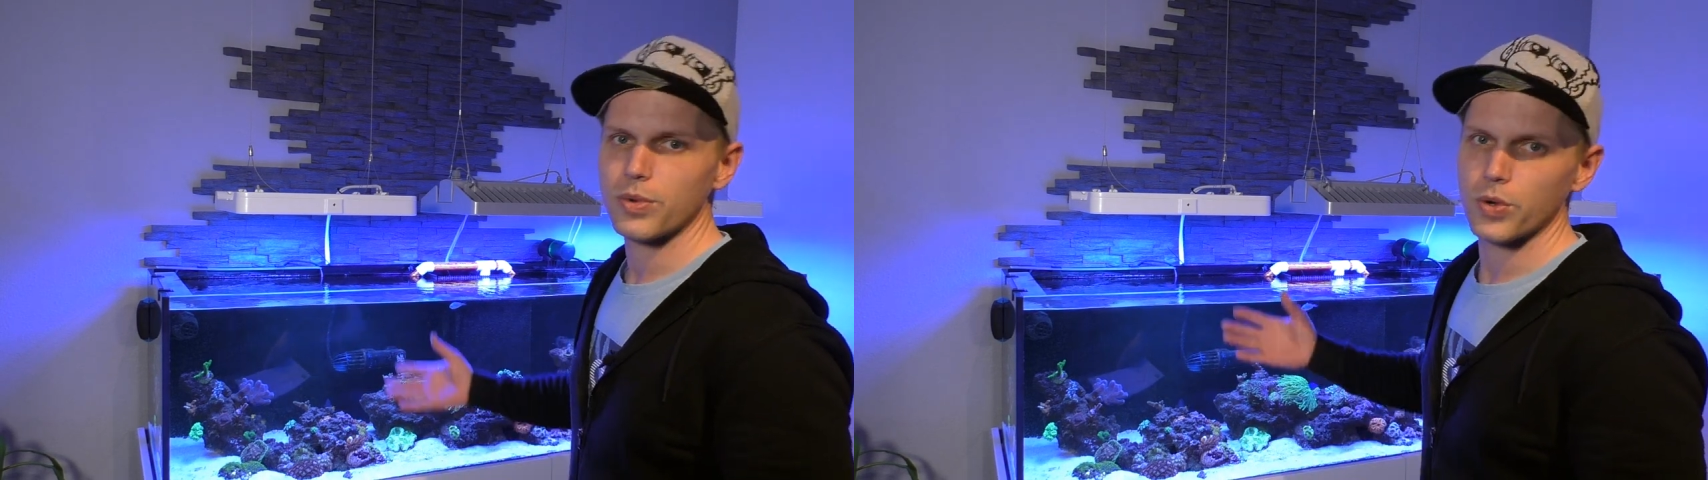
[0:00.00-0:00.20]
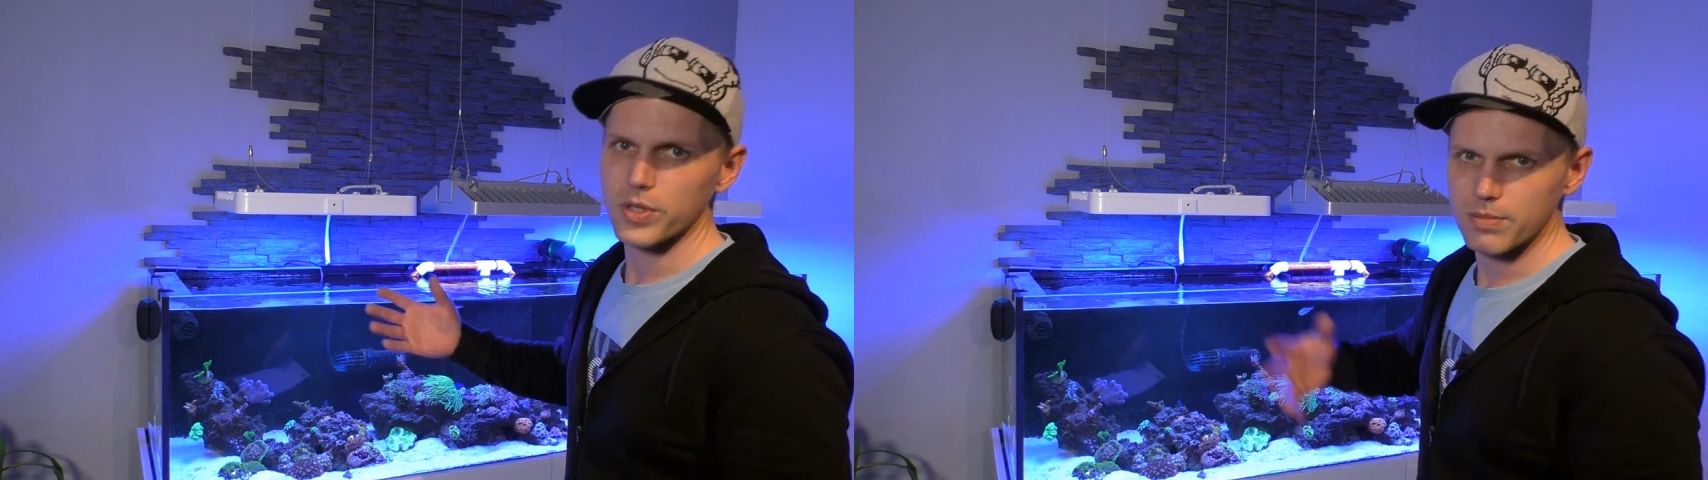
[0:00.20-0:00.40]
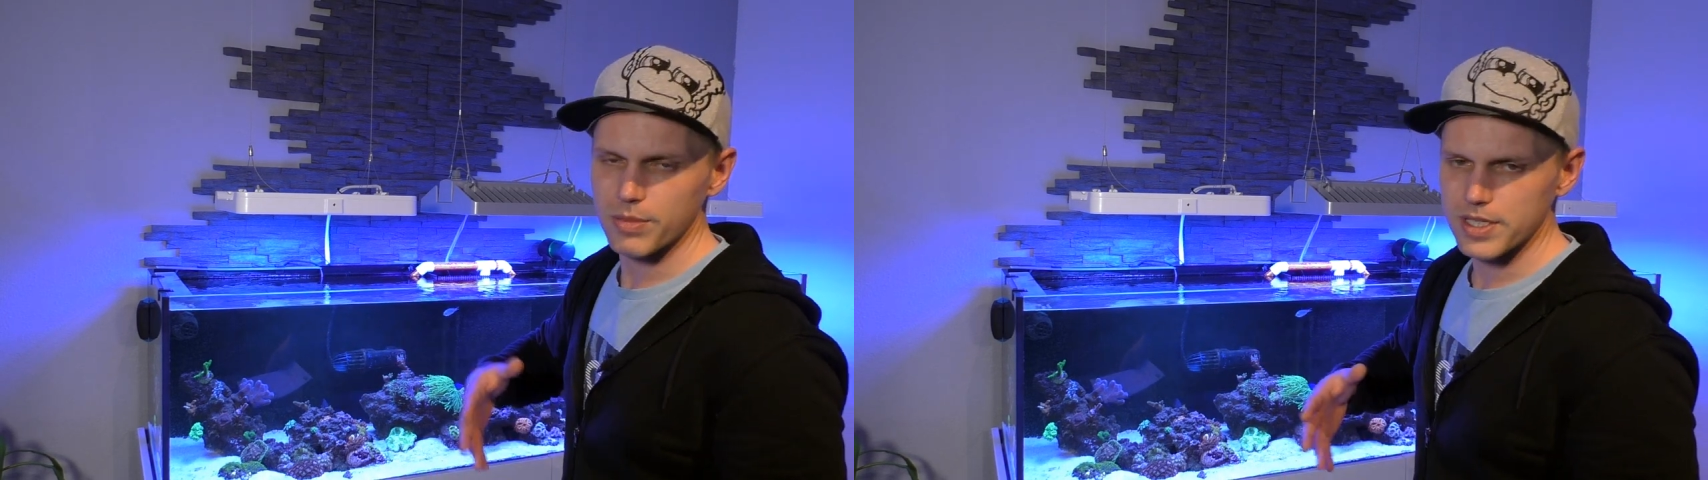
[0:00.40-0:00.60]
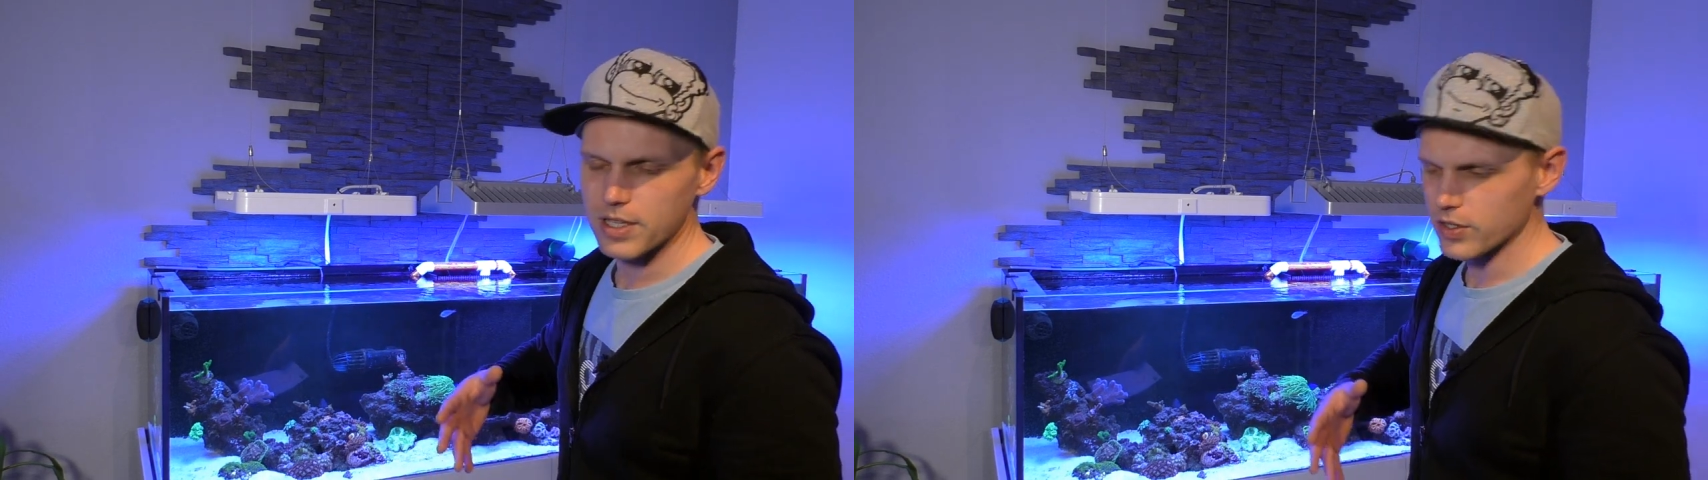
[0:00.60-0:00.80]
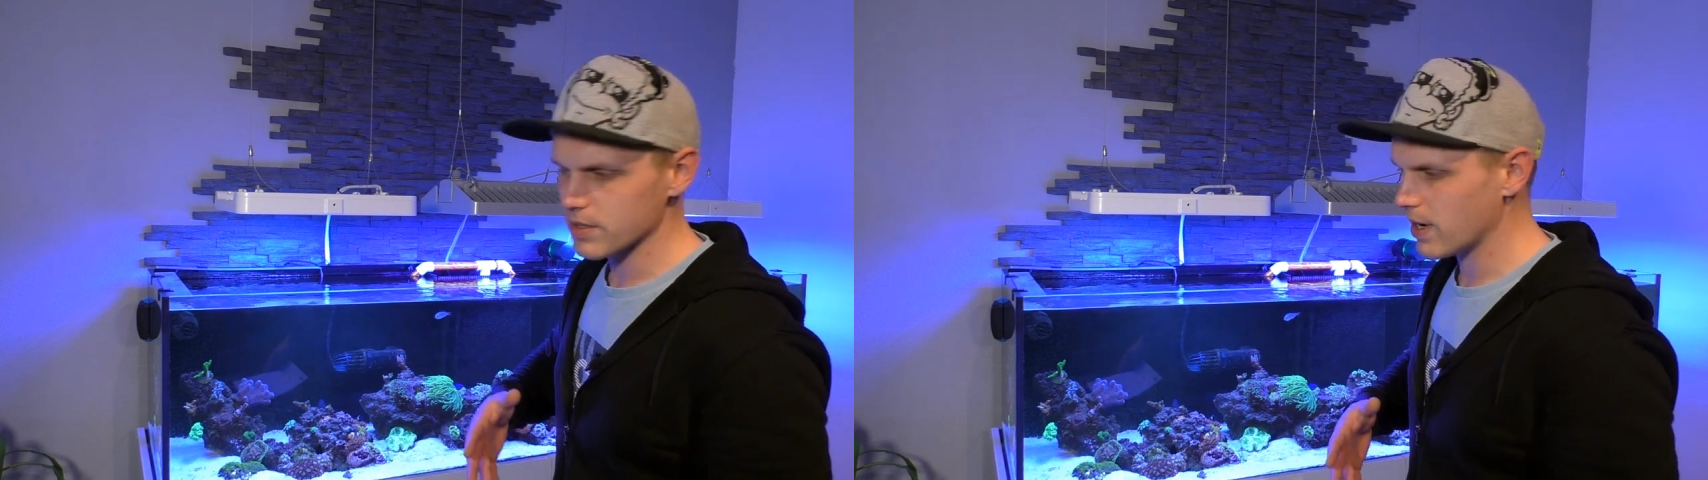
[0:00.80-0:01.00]
plus ein
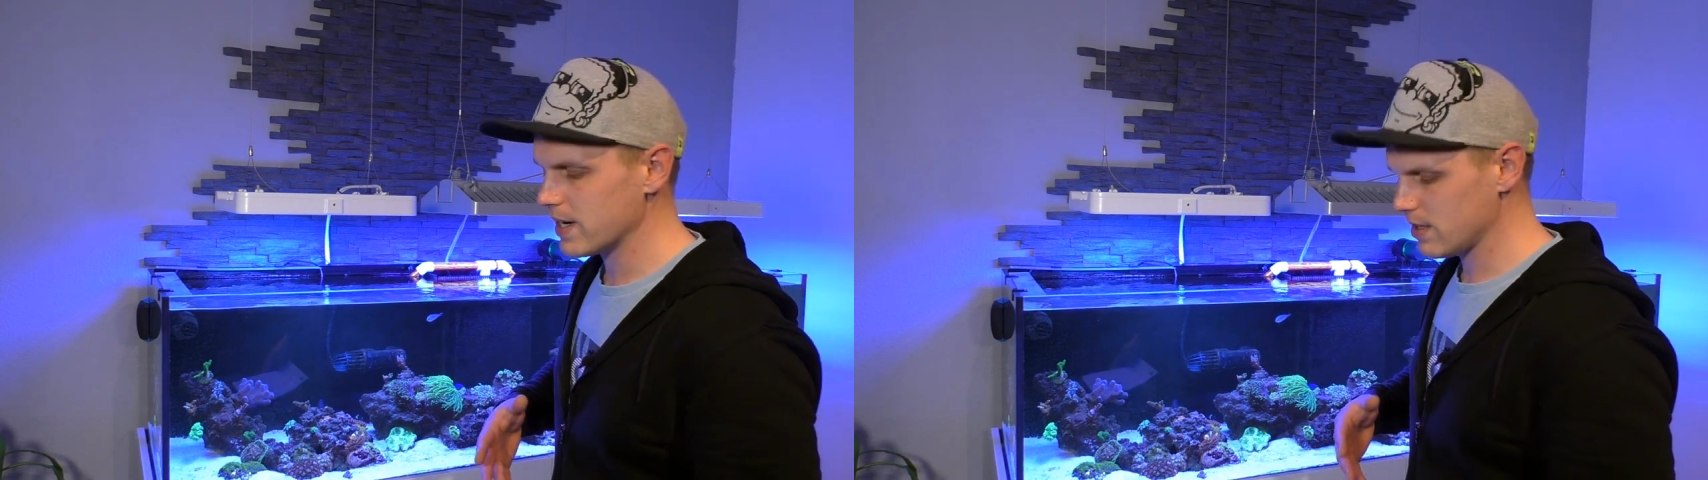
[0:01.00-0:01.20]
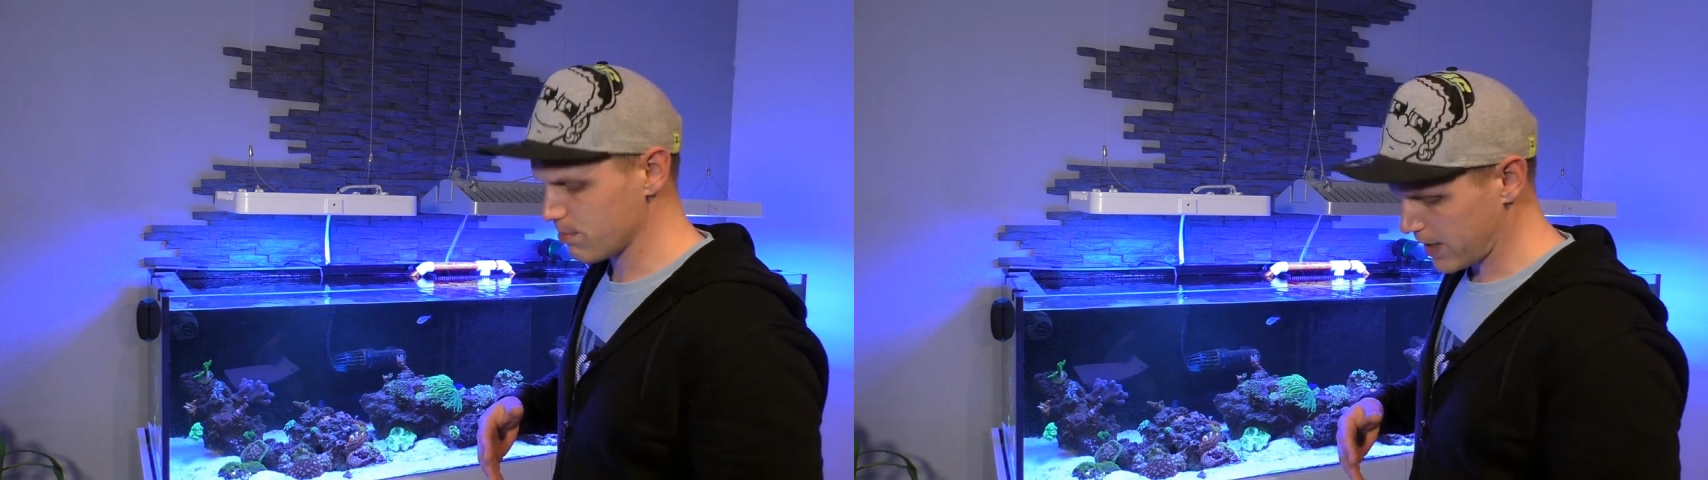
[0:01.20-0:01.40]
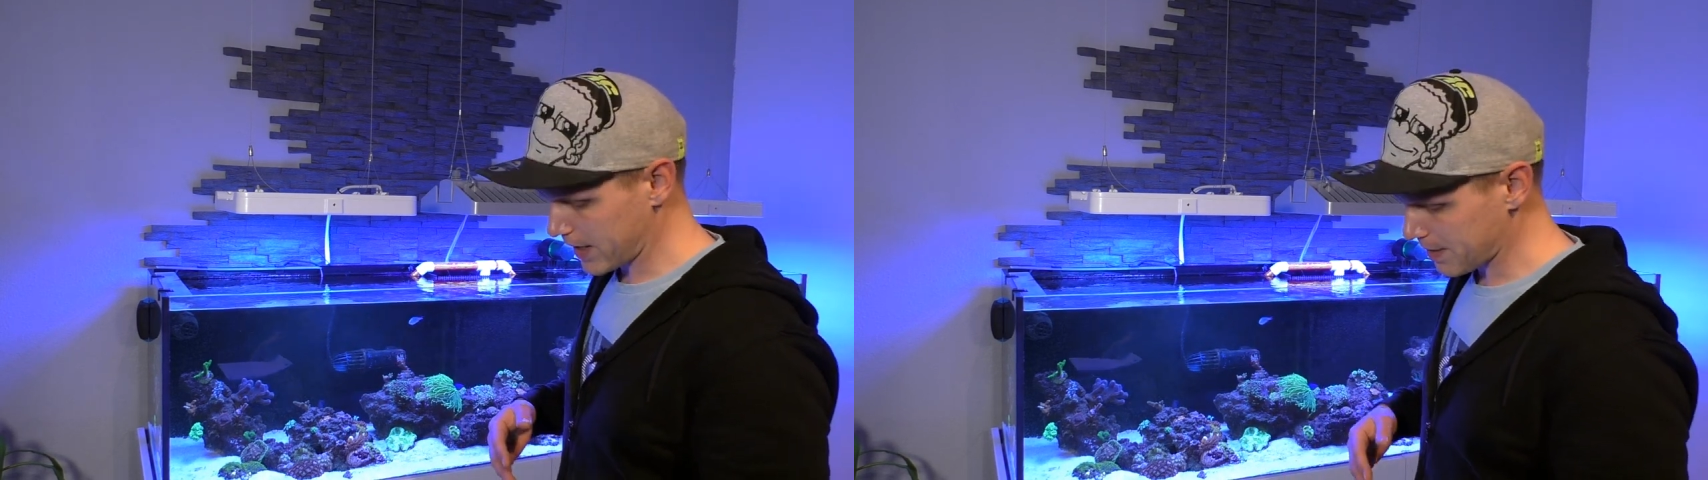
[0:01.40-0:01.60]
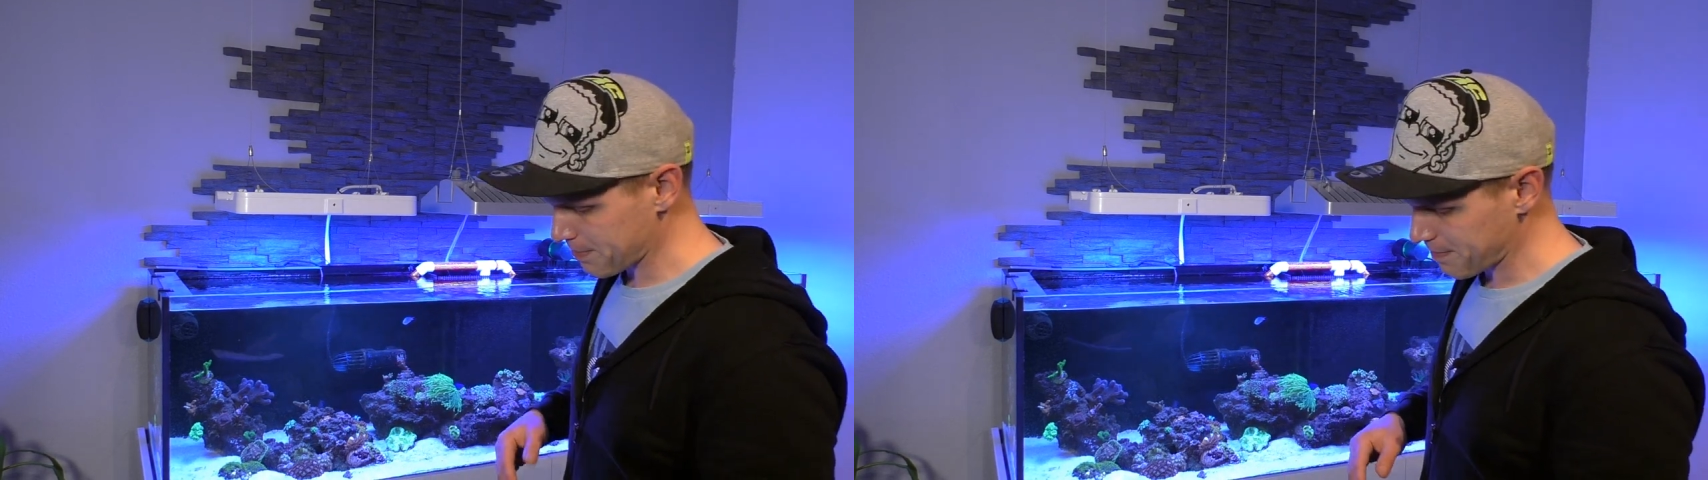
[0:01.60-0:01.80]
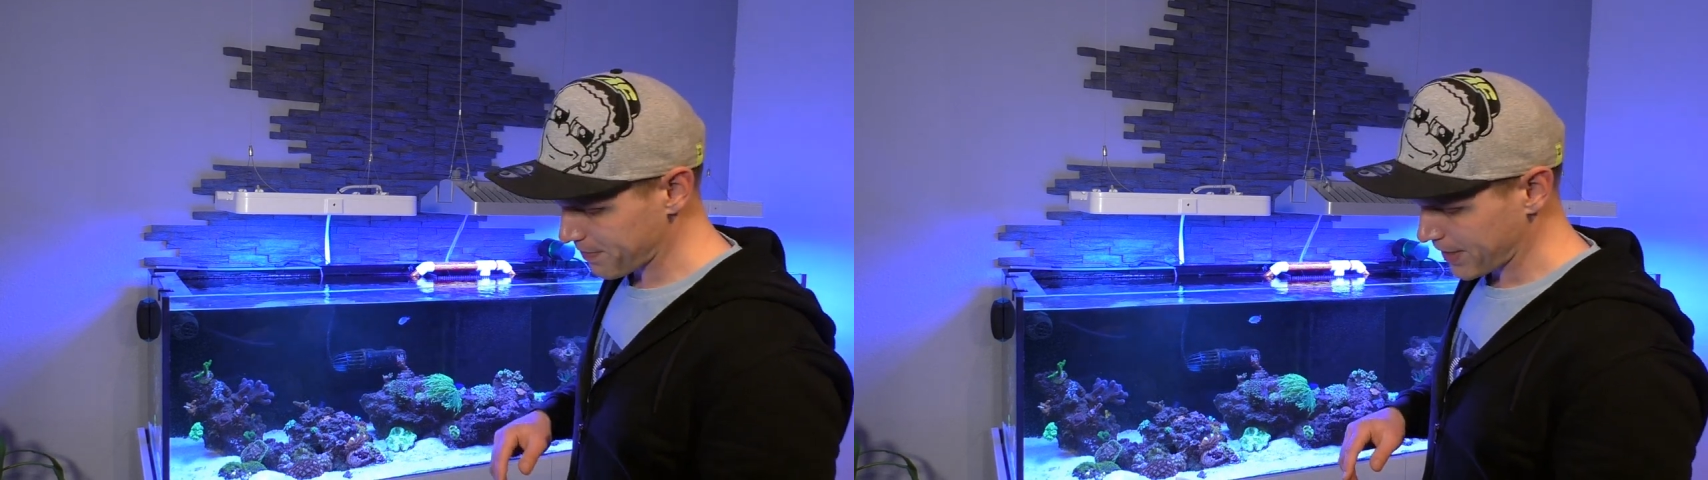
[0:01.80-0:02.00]
bisschen aus dem alten
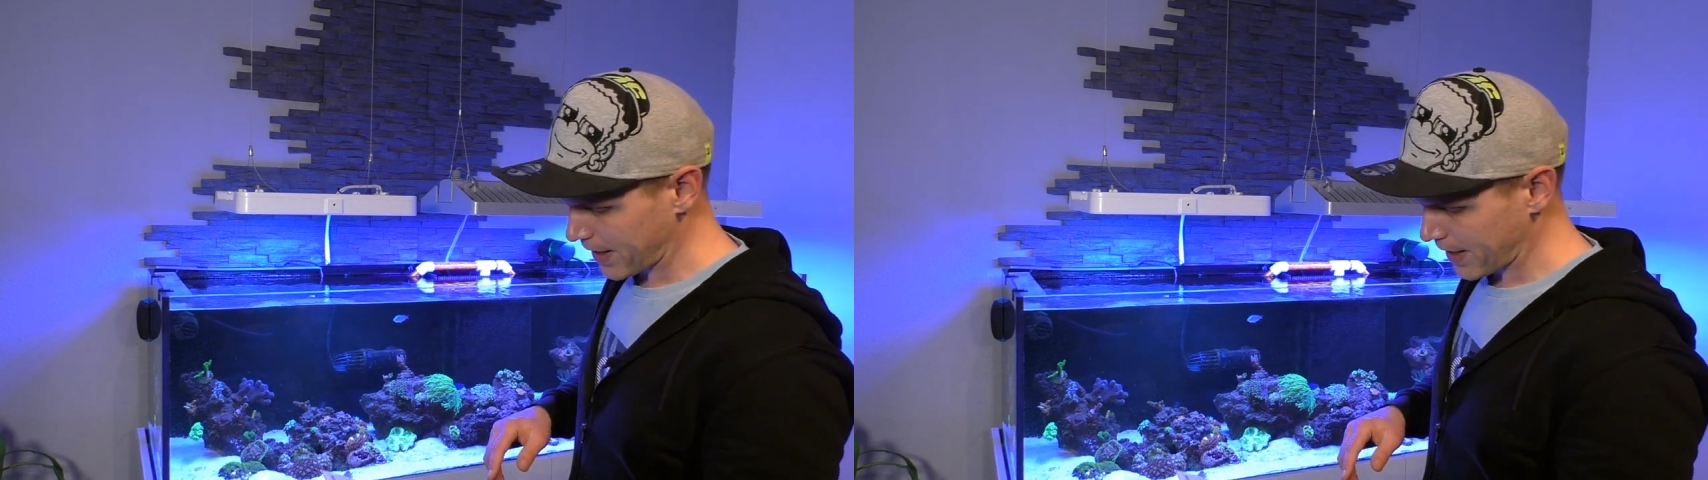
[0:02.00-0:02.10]
Becken.